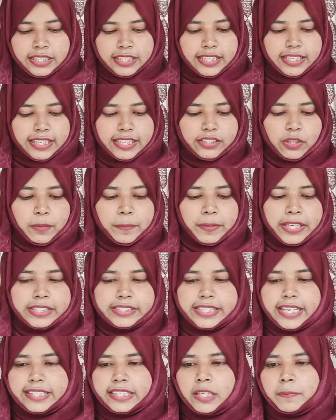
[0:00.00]
ठीक है तो मेरे
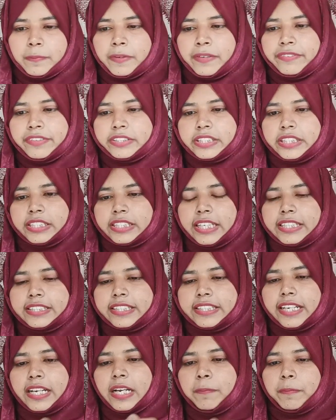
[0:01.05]
चैनल पे विजिट
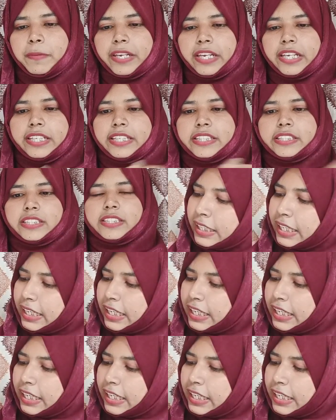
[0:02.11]
कीजिएगा प्लेलिस्ट